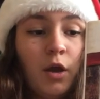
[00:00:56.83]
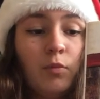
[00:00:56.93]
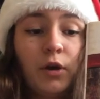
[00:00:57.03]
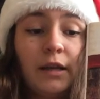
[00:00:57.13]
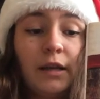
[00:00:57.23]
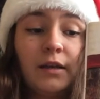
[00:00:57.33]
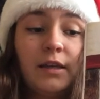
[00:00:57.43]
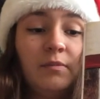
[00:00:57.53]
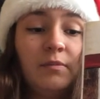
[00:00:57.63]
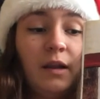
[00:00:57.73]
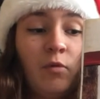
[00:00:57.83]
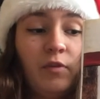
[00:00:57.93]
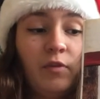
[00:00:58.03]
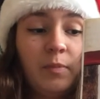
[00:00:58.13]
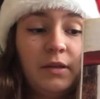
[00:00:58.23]
Pour quelqu'un qui aime tellement
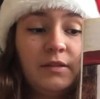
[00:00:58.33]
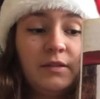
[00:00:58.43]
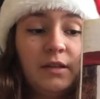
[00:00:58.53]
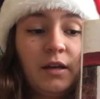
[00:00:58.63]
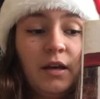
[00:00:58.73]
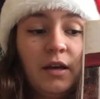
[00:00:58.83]
faire plaisir,